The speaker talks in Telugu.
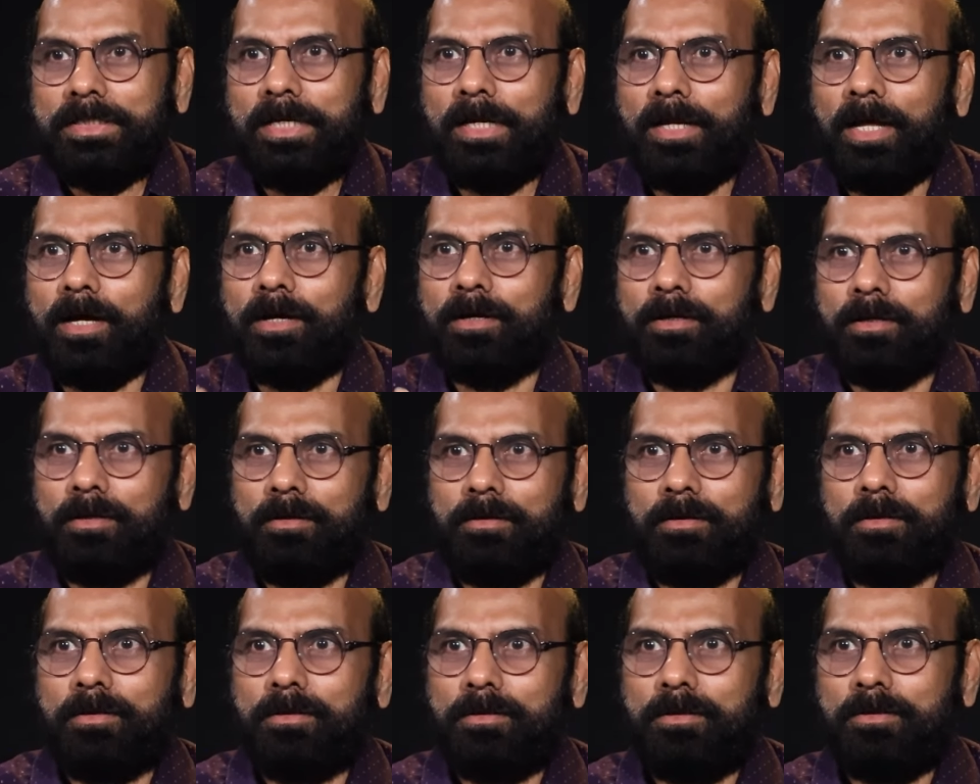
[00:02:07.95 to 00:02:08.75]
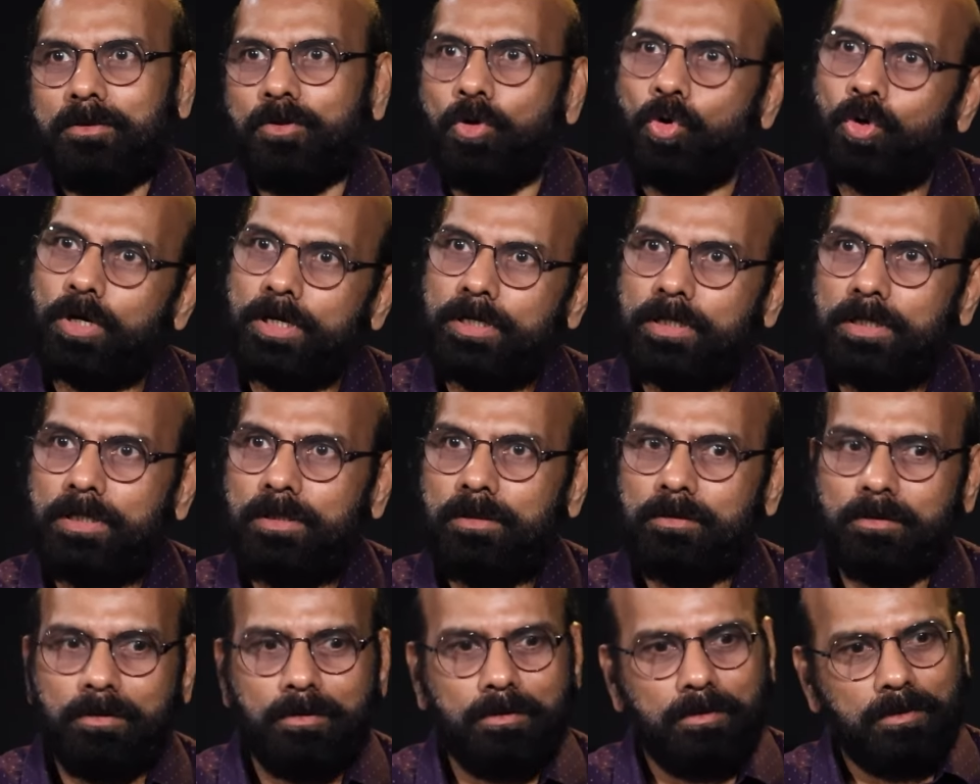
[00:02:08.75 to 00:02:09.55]
ఎలా ఒకటి
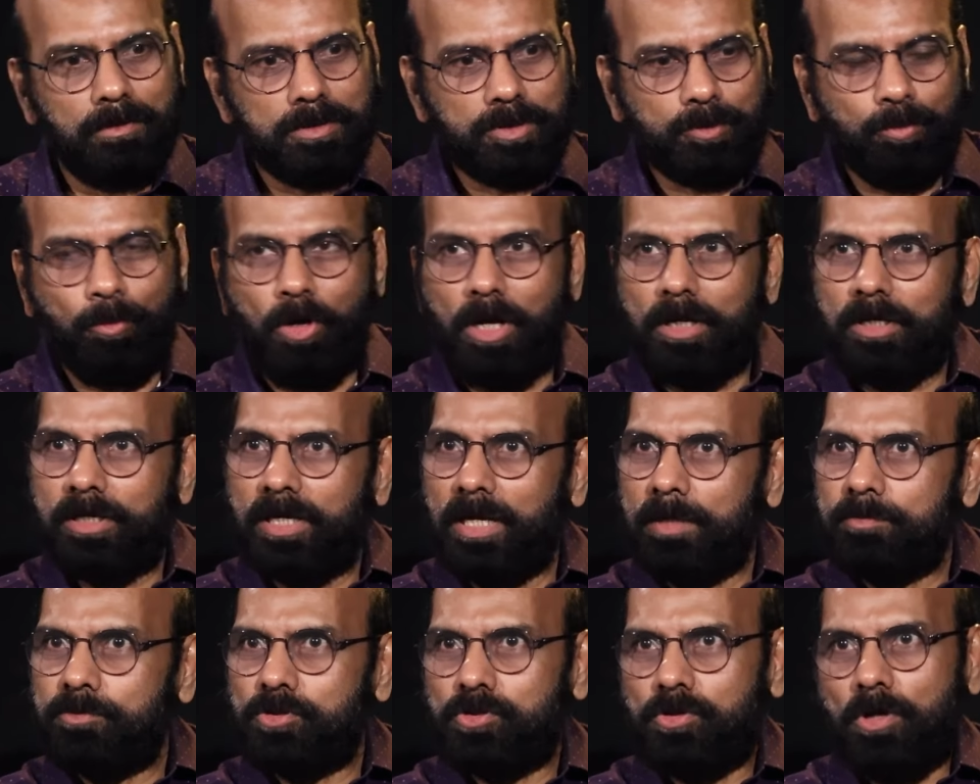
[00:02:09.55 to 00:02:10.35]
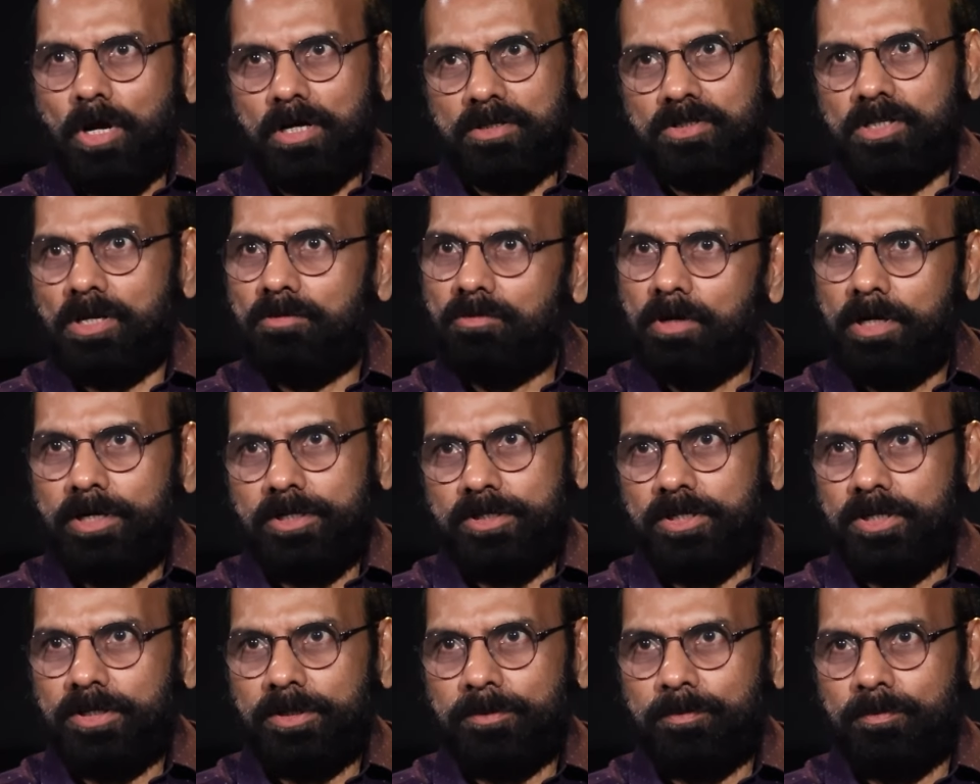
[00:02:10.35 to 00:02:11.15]
స్మాల్ క్యాప్ స్టాక్స్
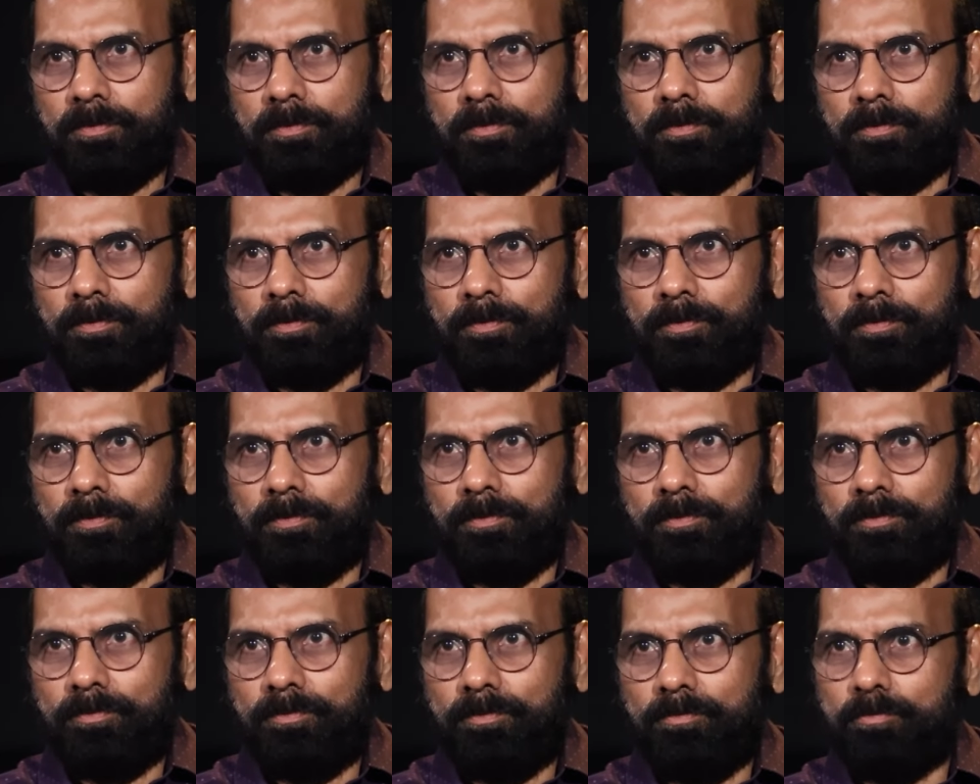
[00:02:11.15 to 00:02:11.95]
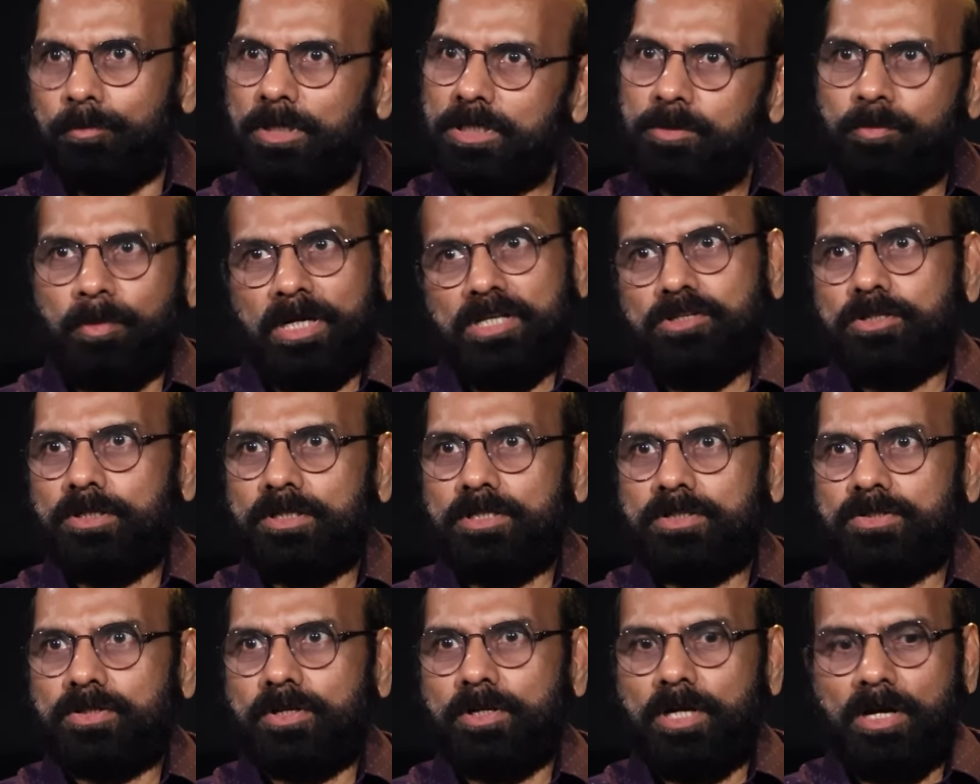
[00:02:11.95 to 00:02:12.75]
అవాయిడ్ చేయడం బట్ మంచి
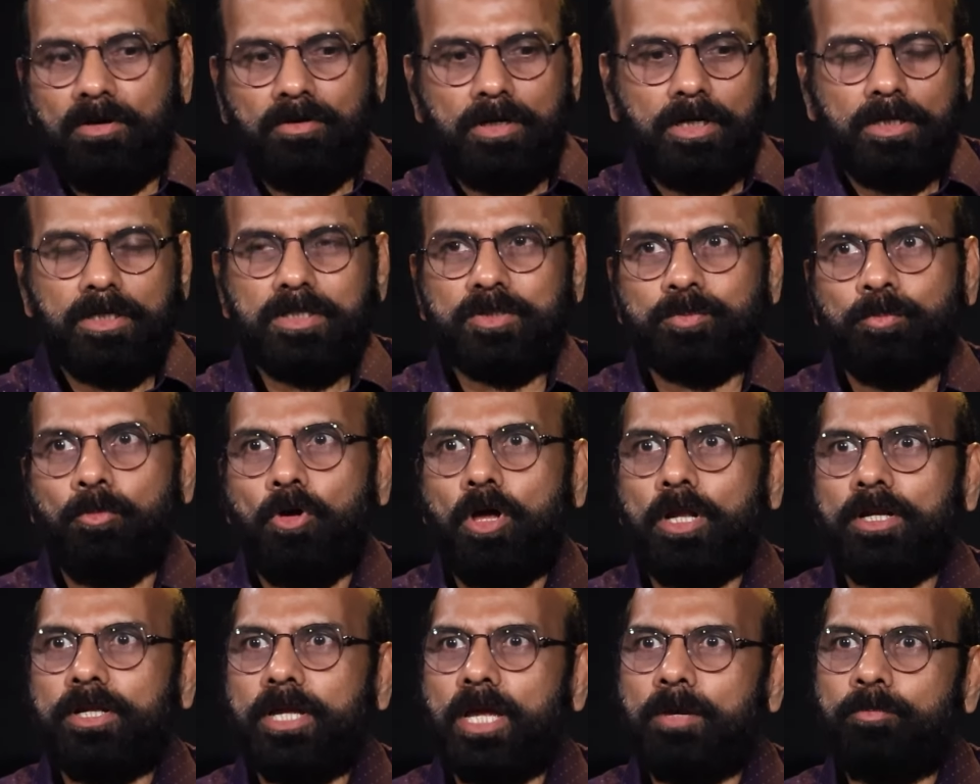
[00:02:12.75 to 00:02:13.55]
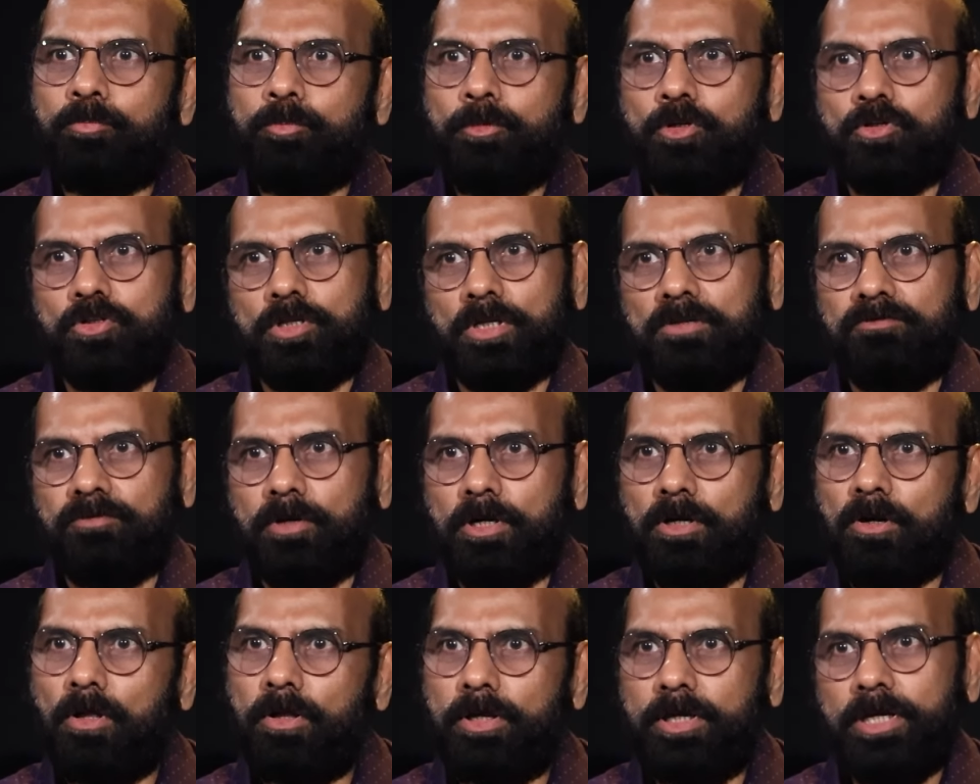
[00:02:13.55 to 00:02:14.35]
రిస్క్ రావాలంటే స్మాల్ క్యాప్ మ్యూచువల్
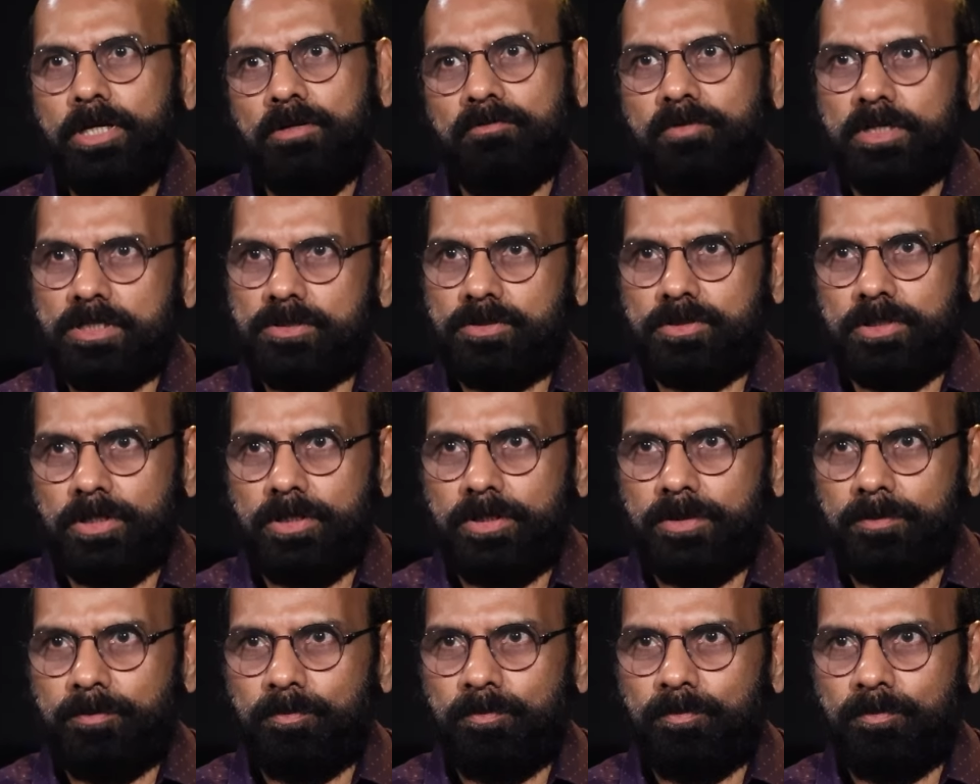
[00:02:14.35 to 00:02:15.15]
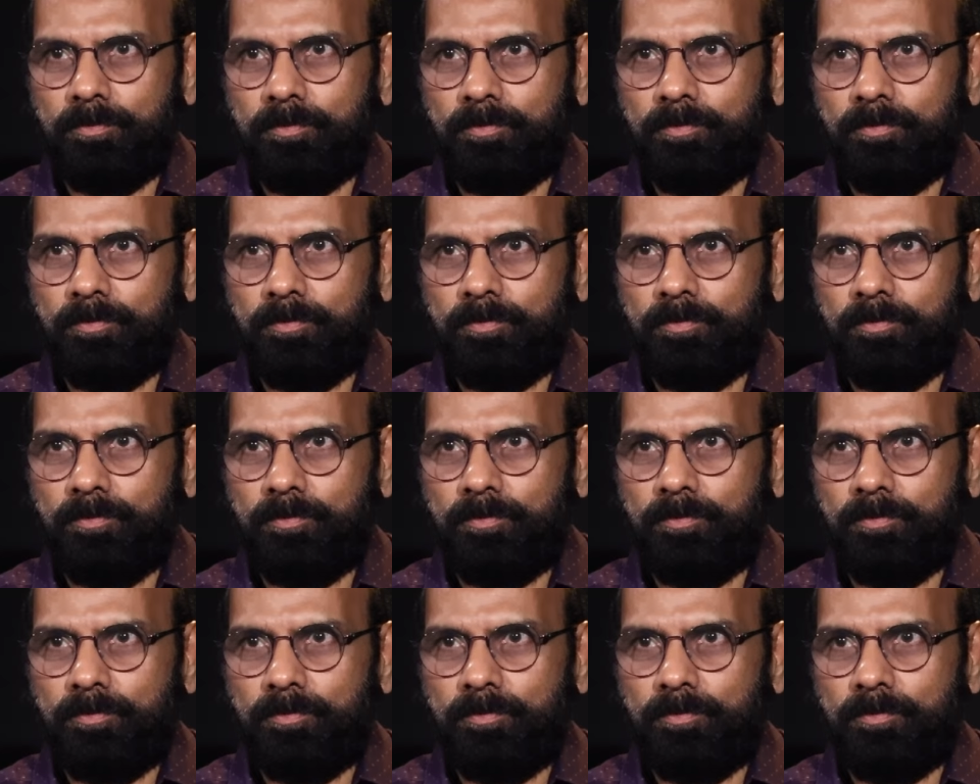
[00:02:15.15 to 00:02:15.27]
ఫండ్లో ఇన్వెస్ట్ చేయడం